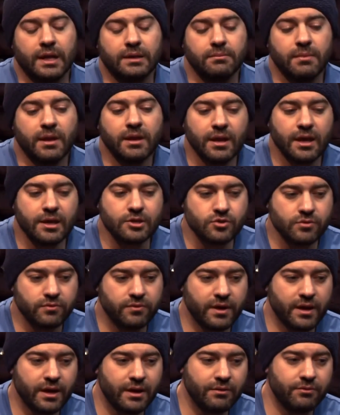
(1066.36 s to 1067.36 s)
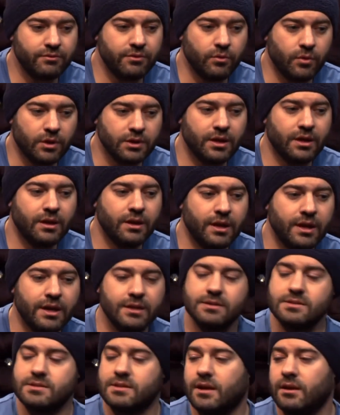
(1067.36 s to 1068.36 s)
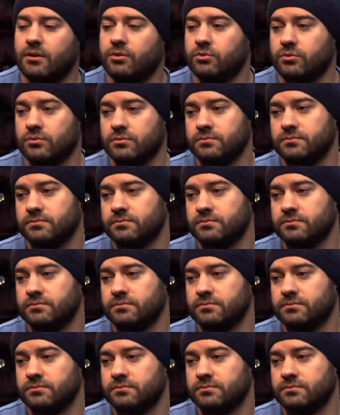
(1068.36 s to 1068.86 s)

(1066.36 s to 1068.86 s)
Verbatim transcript: اتمنى اشوفها في الوضع اللي هي تستاهله